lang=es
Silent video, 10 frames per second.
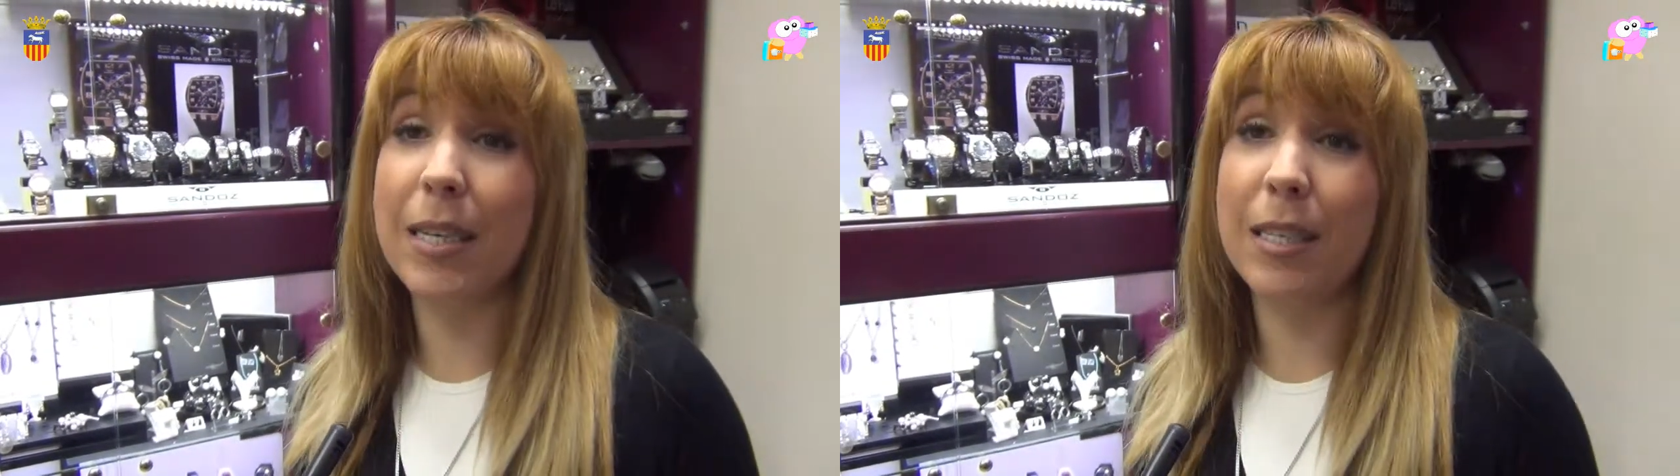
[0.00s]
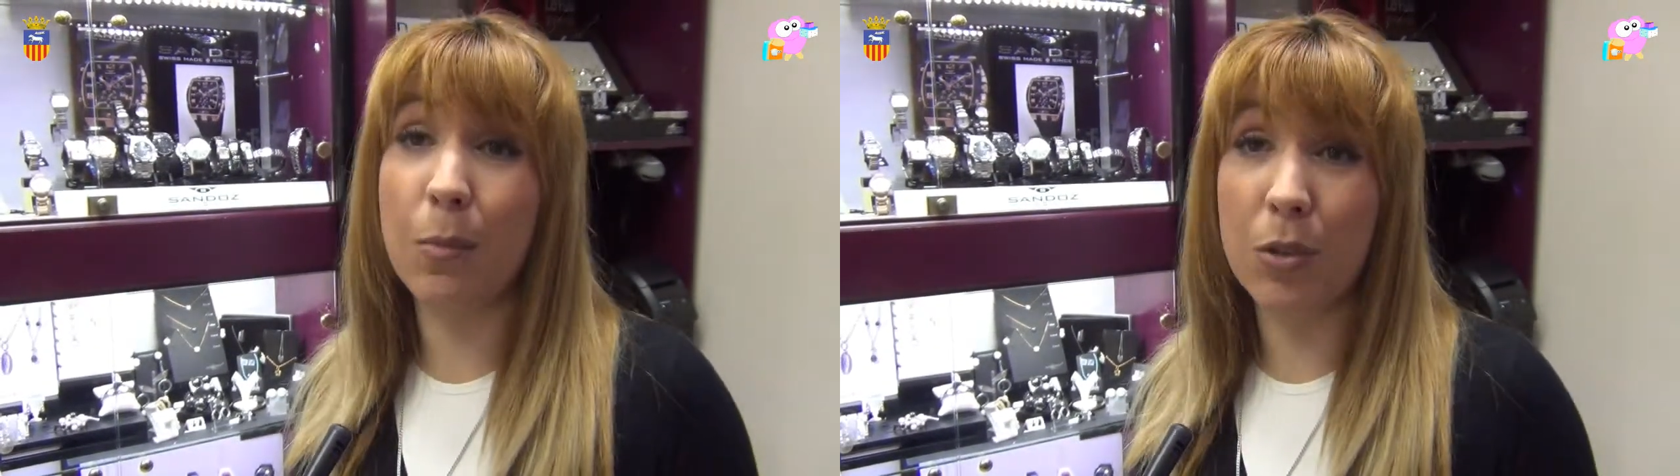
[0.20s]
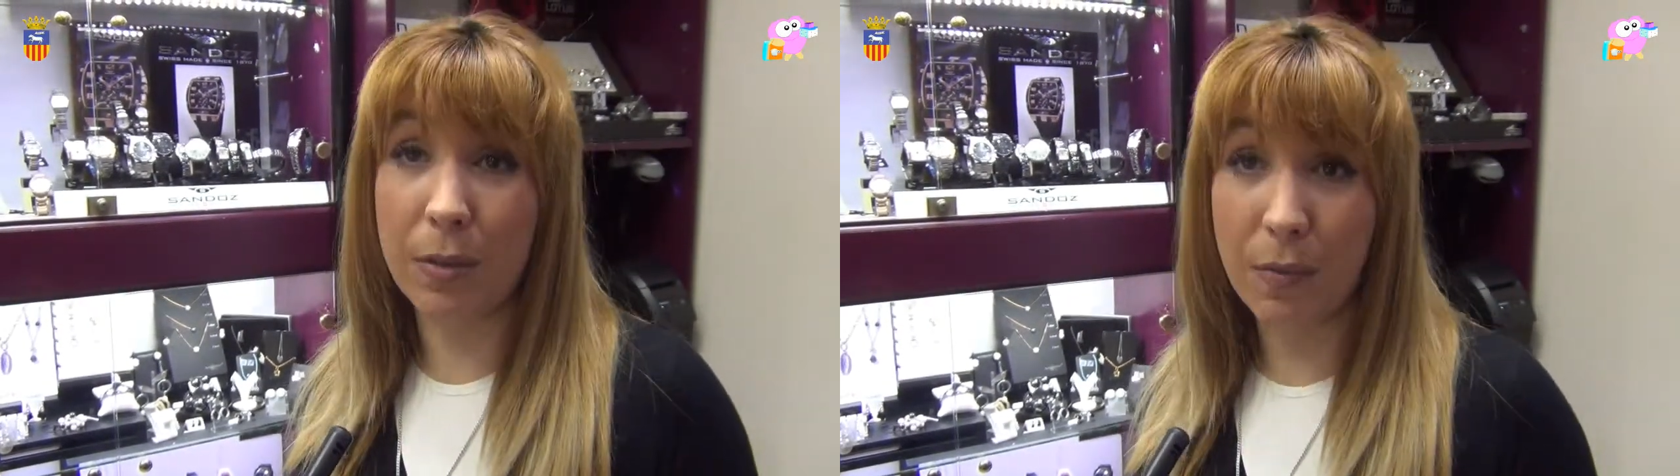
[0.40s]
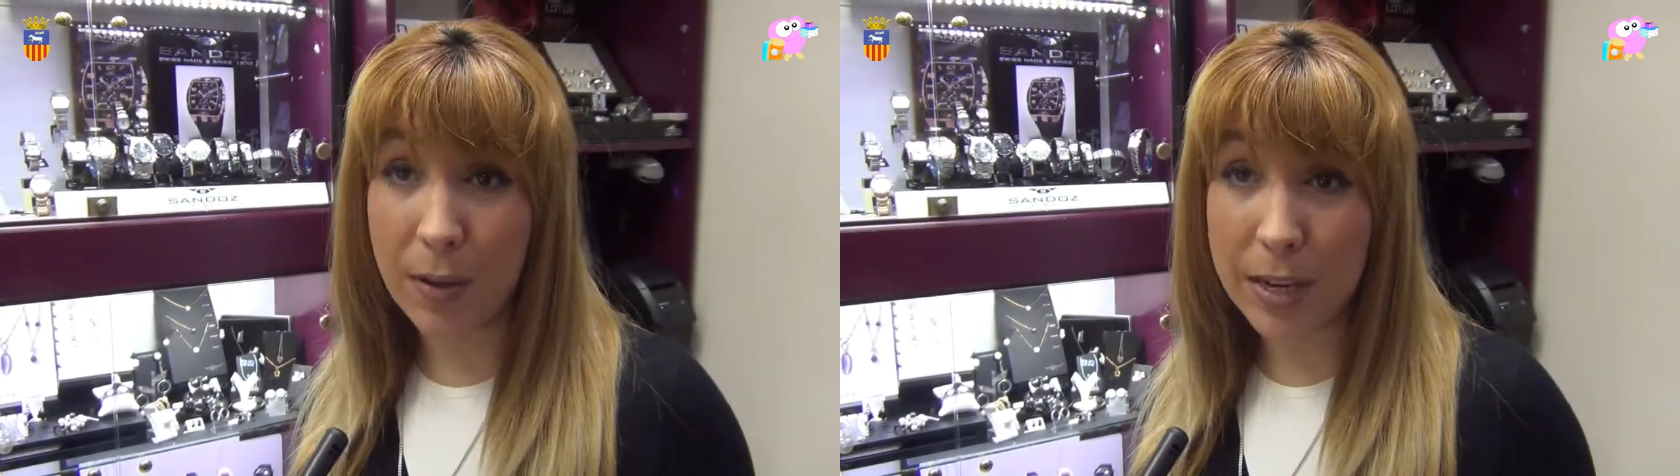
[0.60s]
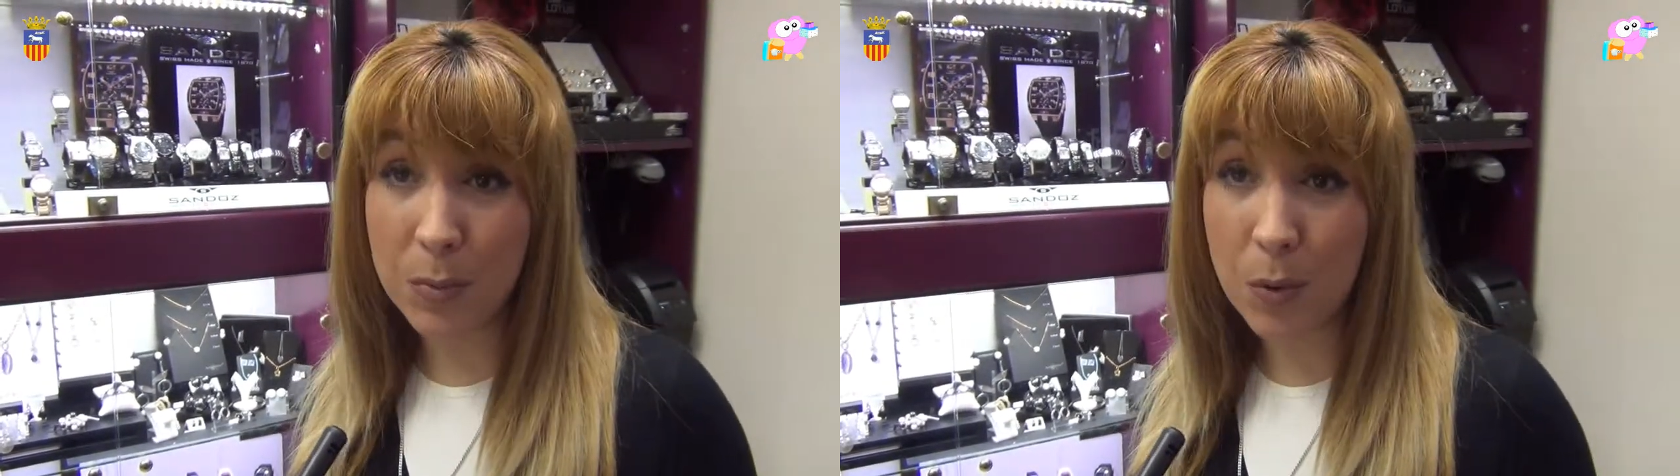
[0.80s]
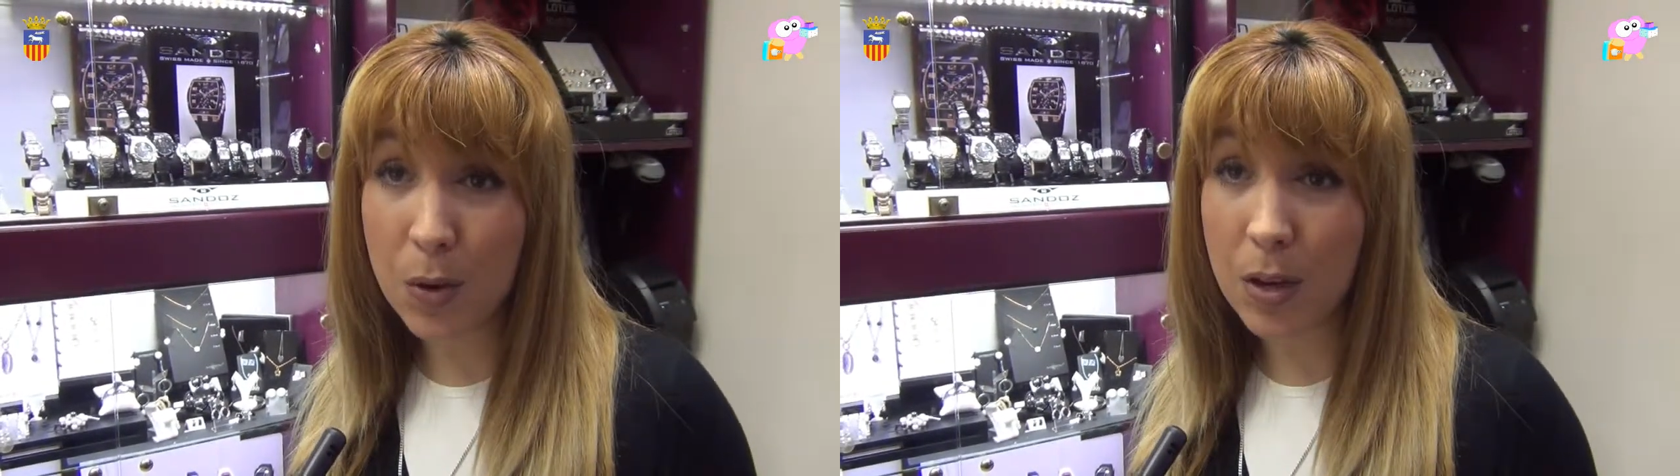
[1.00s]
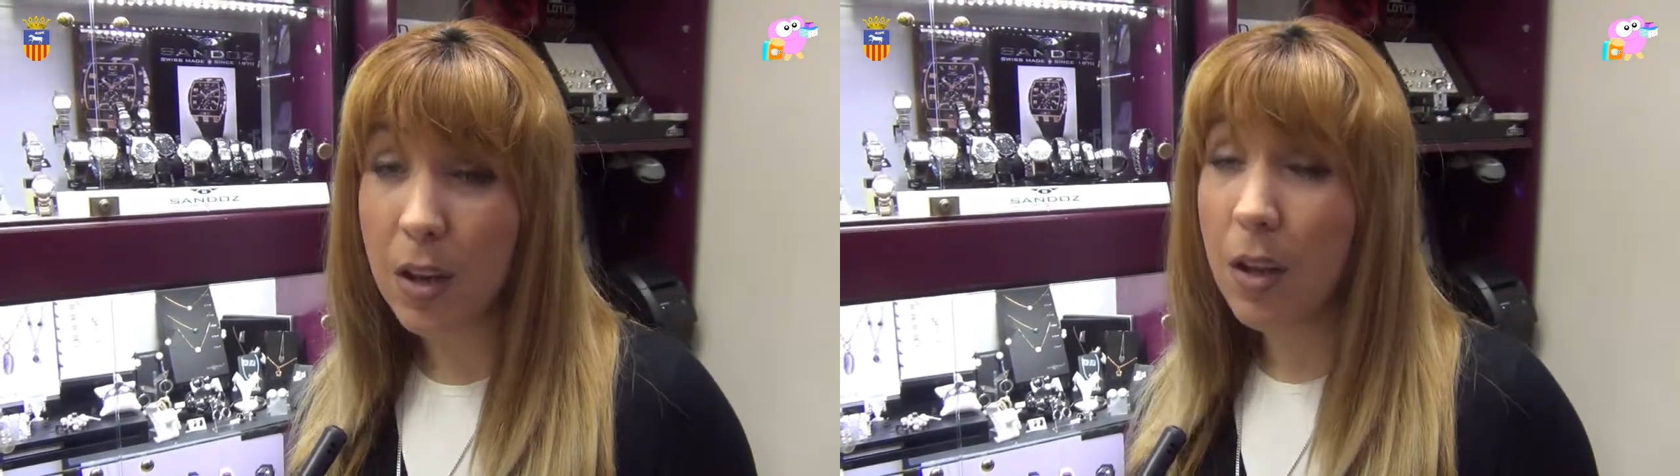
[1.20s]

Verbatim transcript: estamos en Facebook,